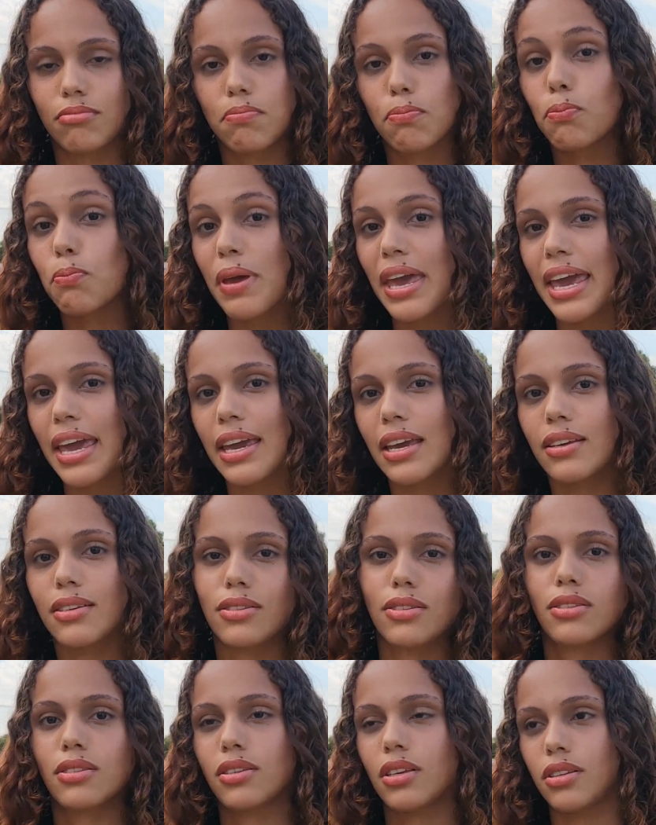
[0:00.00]
um
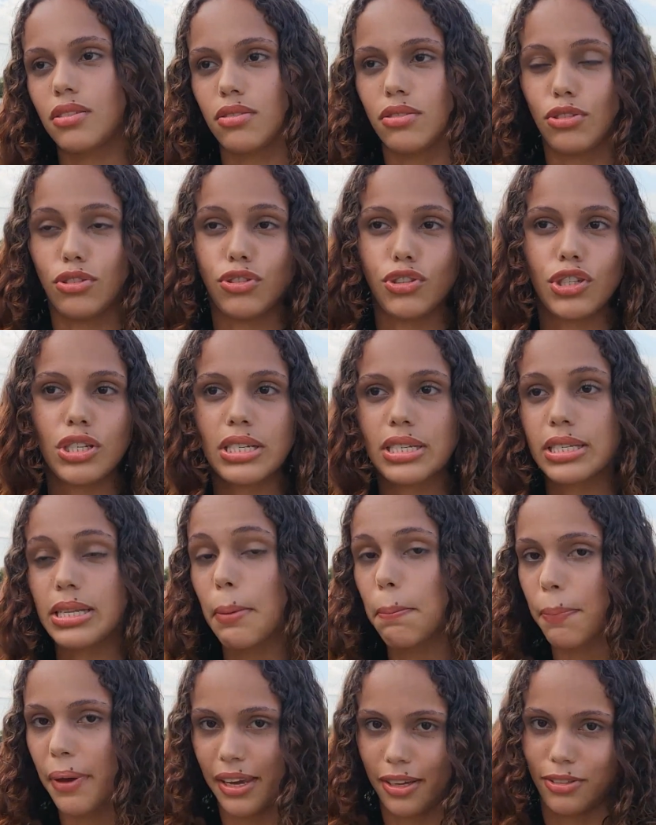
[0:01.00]
mês, 15 dias,
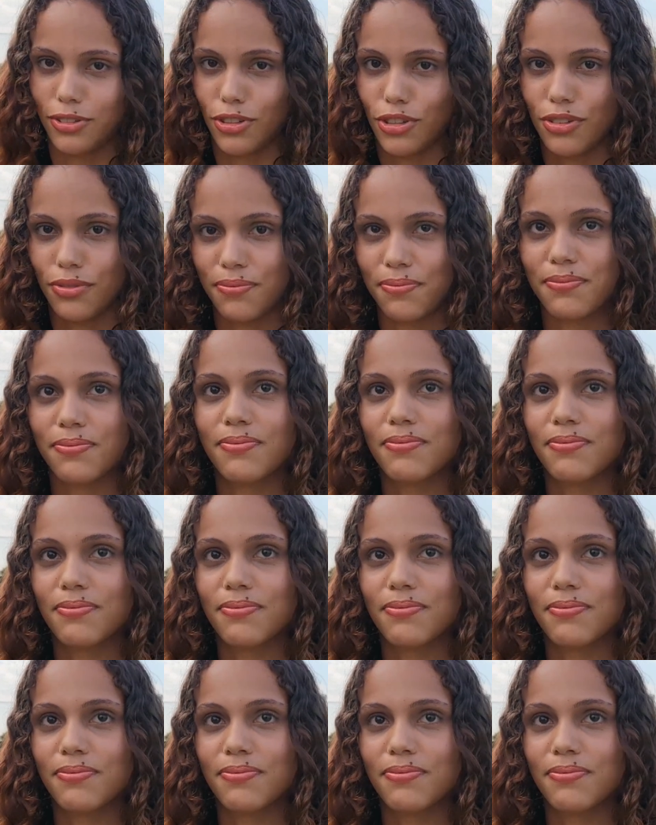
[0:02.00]
depende.